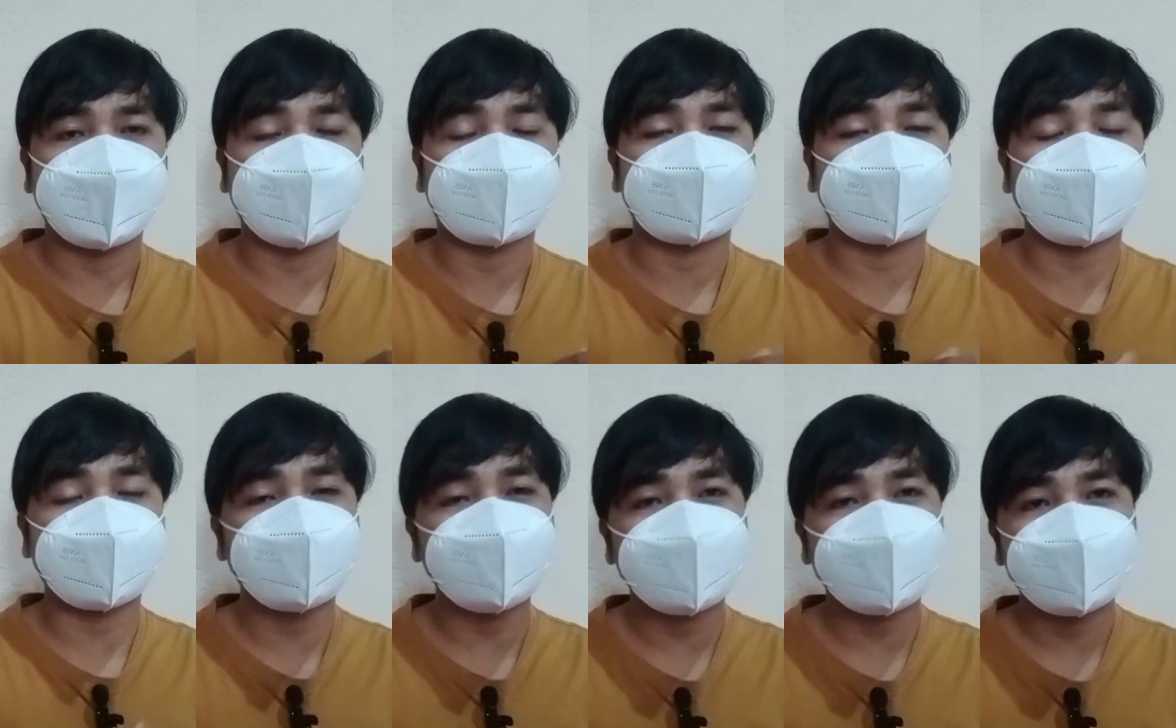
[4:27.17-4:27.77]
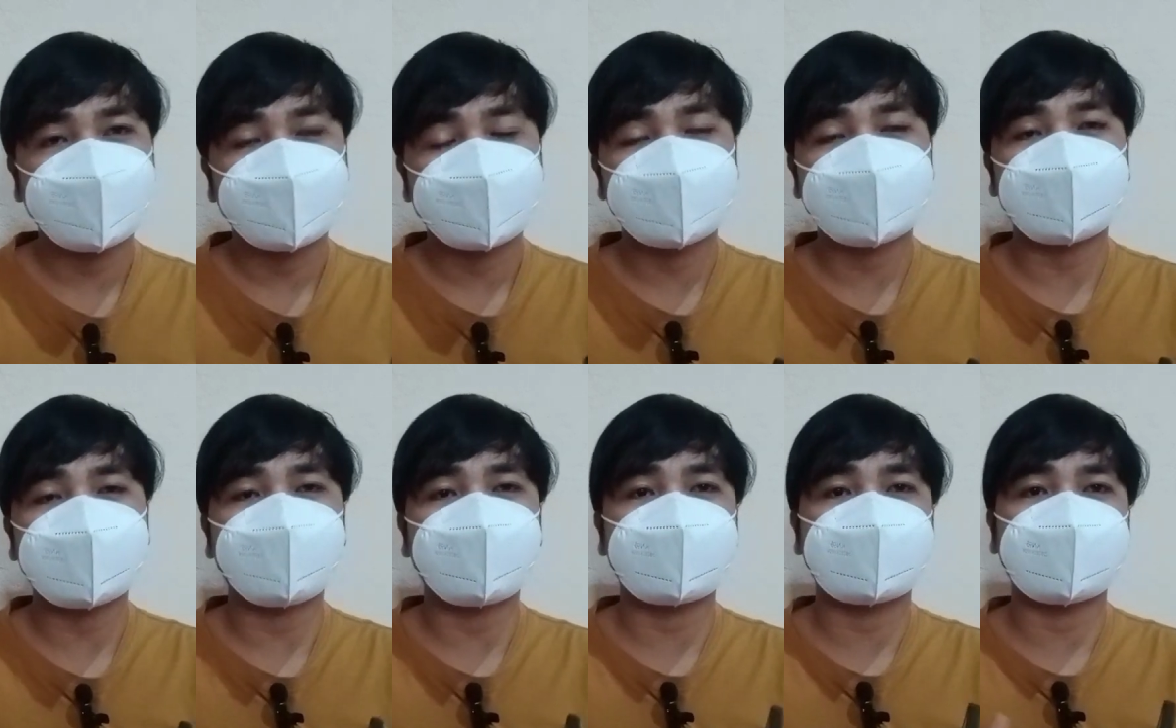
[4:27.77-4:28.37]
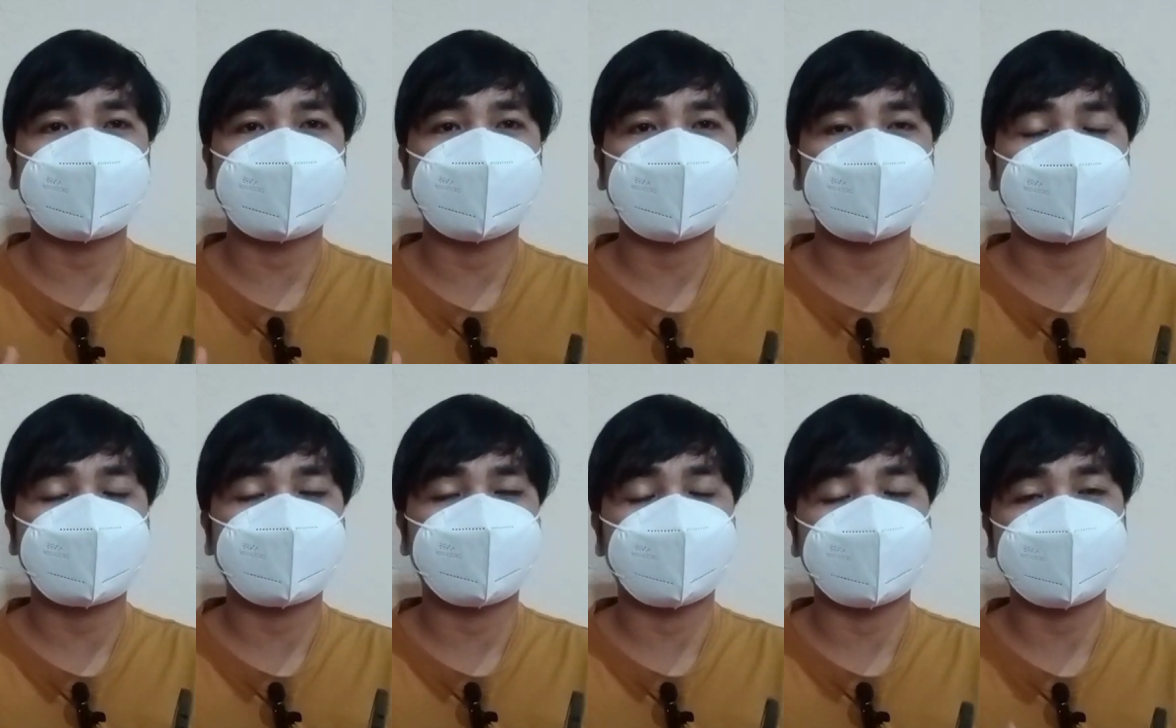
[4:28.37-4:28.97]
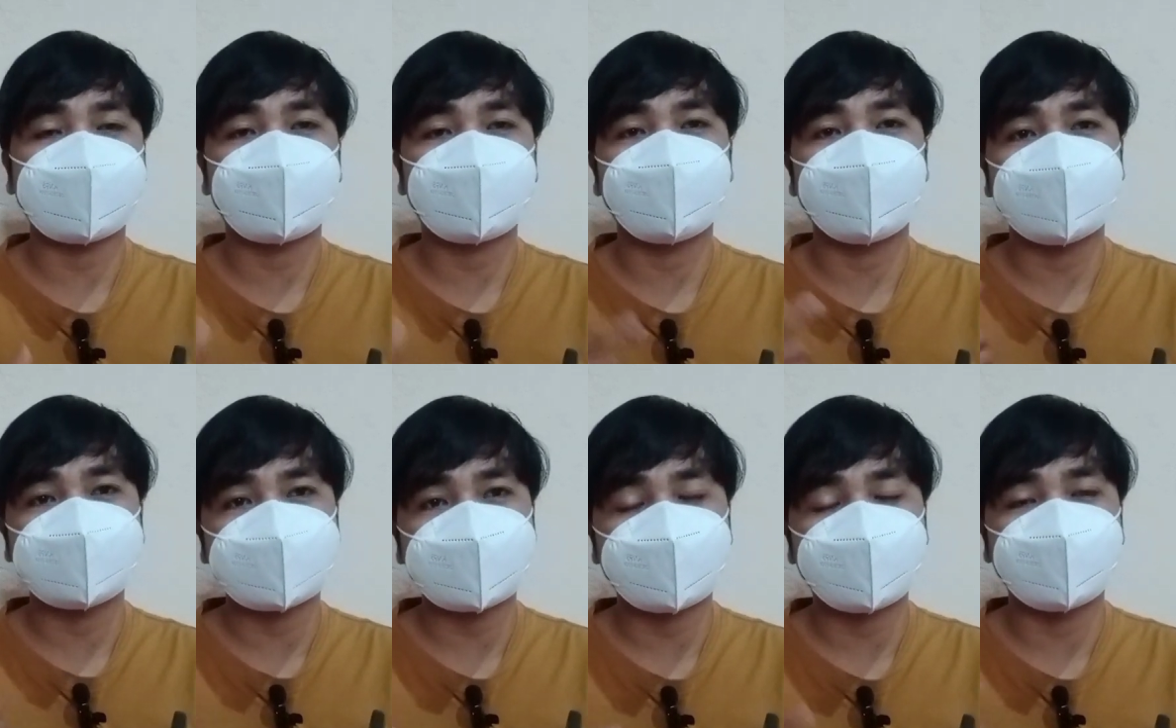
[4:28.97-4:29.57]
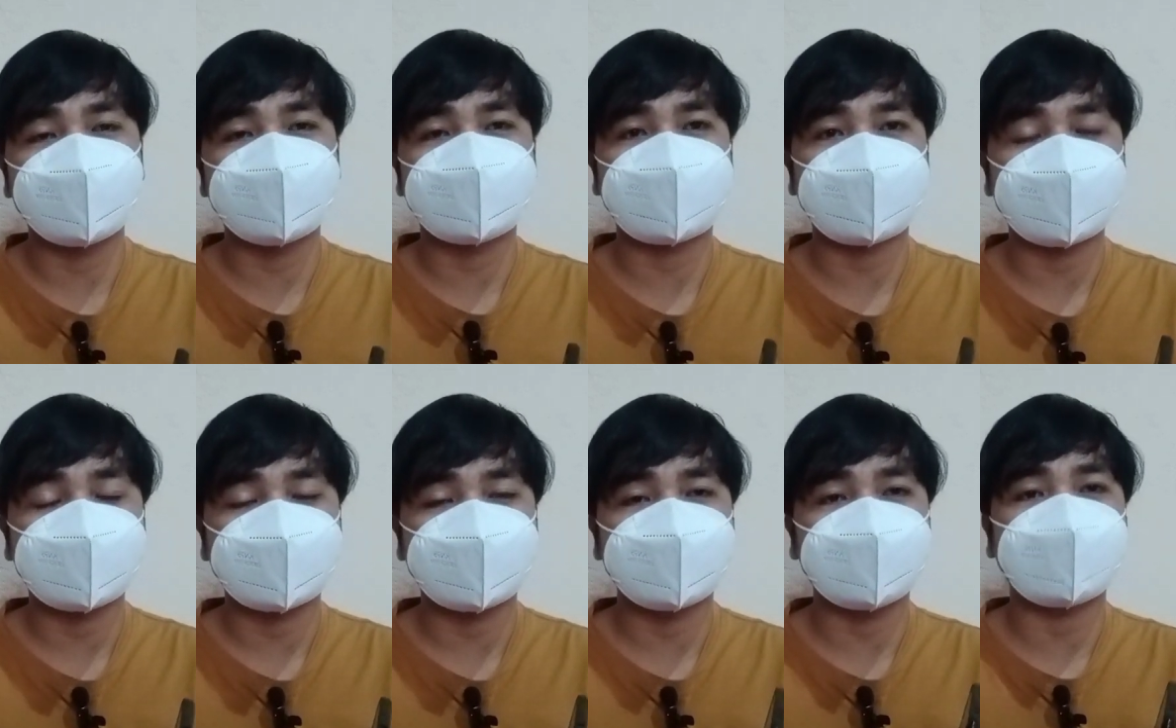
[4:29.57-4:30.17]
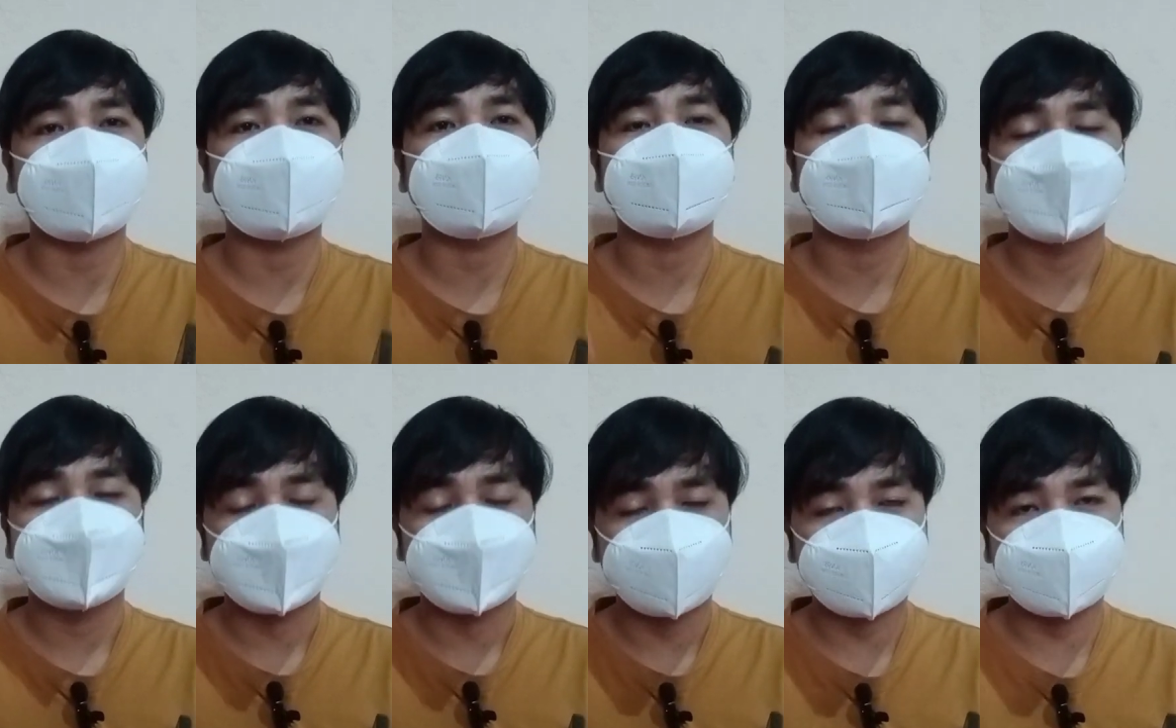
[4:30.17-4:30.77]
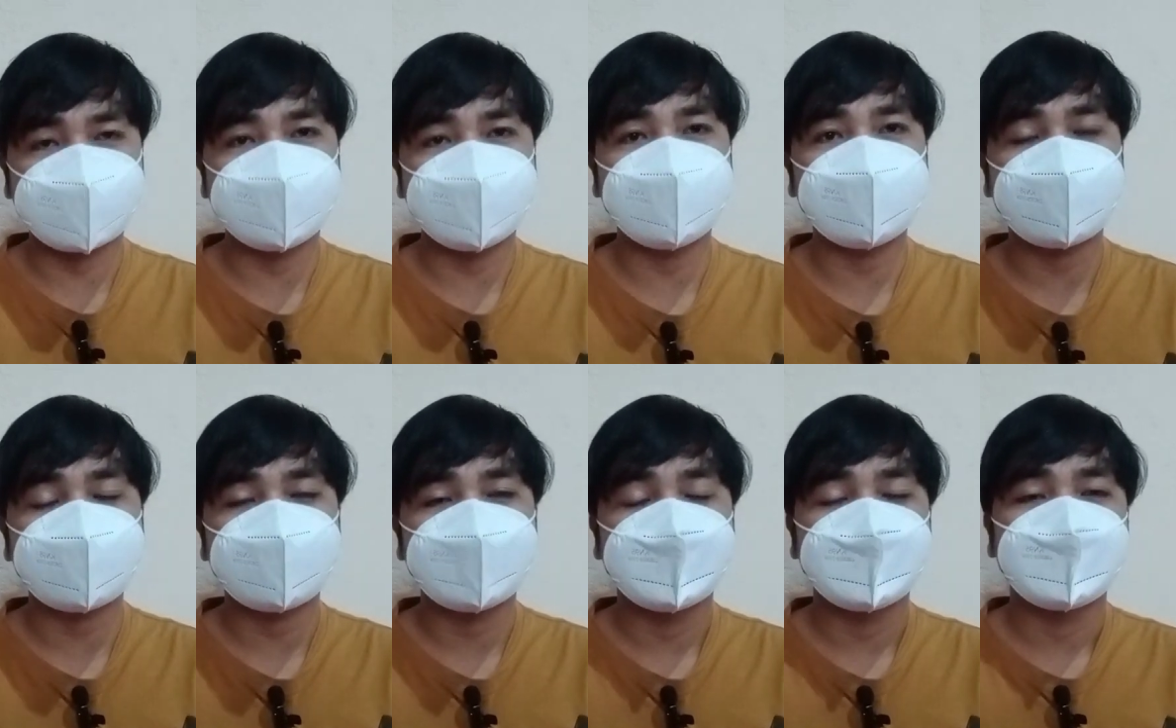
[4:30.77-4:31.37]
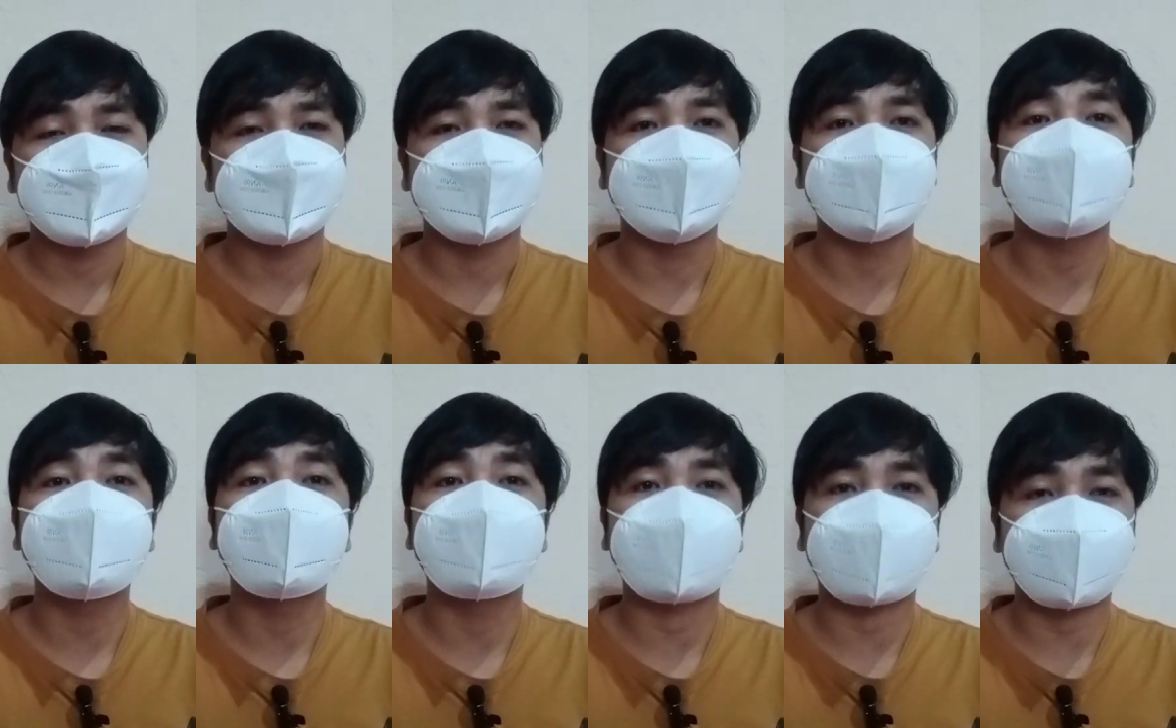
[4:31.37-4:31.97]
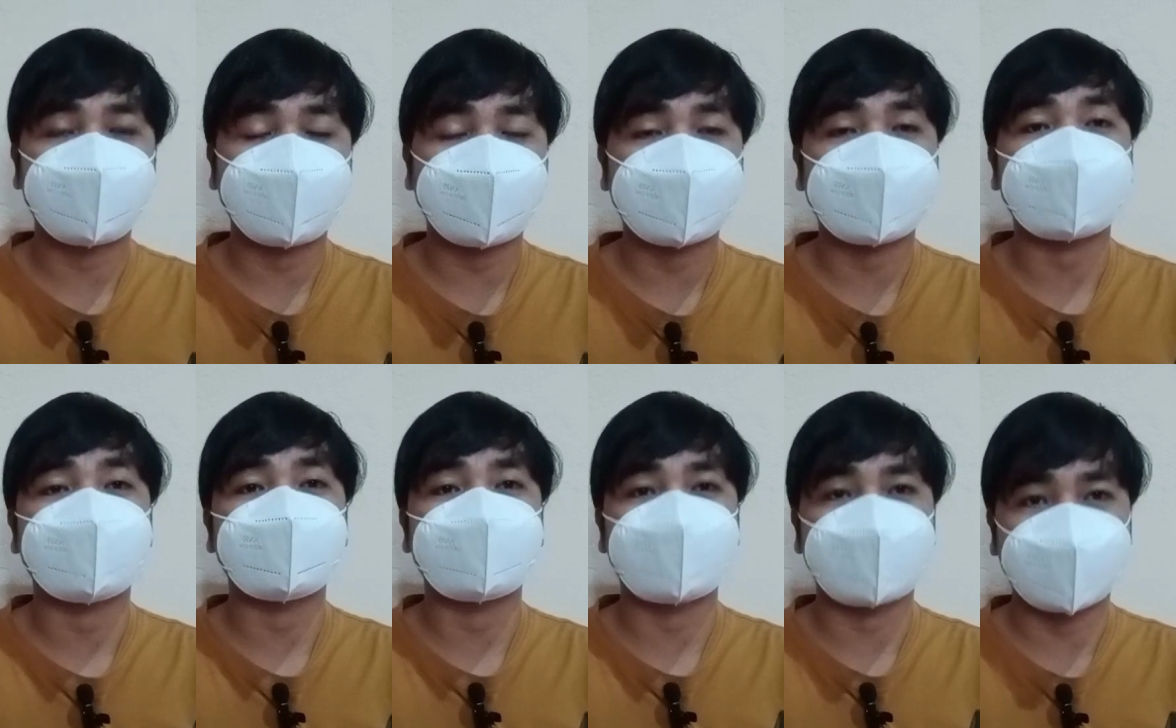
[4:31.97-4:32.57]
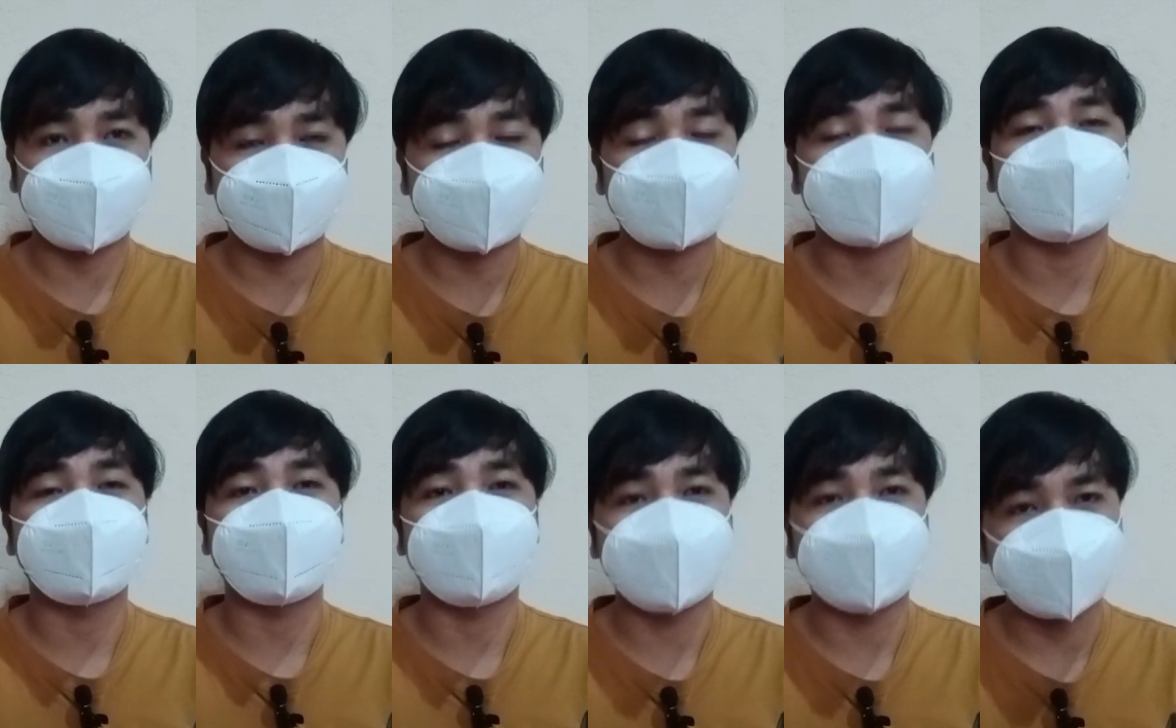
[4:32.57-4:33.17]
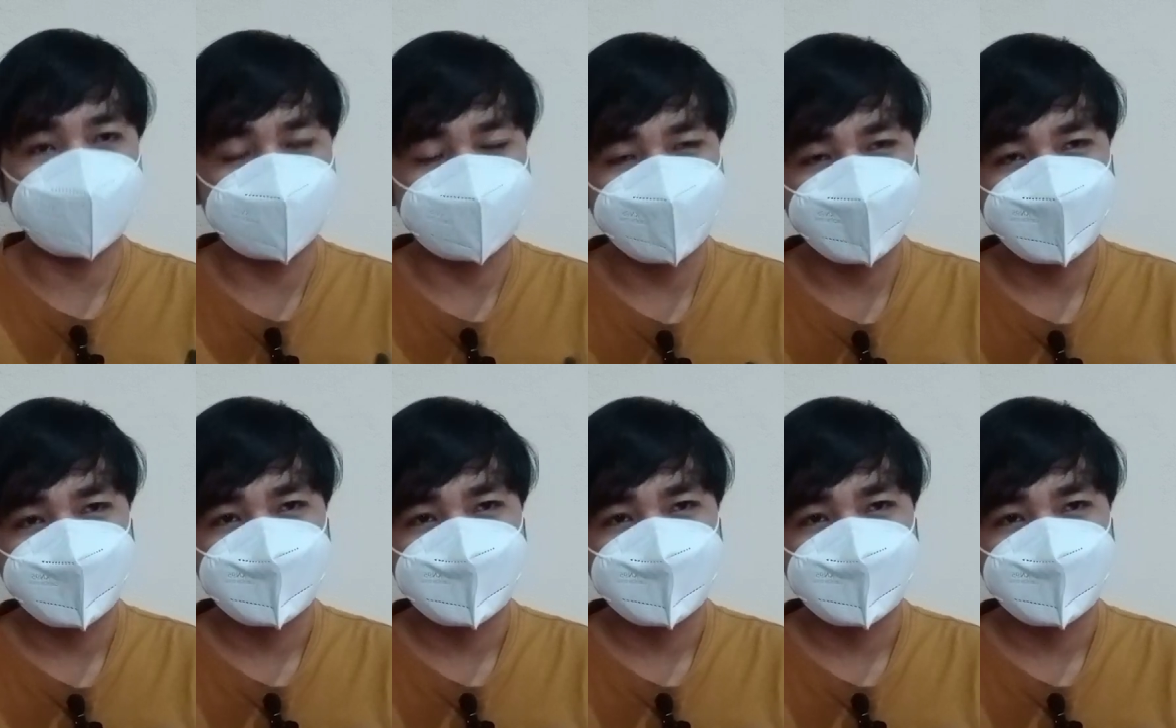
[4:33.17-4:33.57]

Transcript: atau kita percaya kepada tulisan-tulisan yang hadir di beberapa ratus tahun kemudian.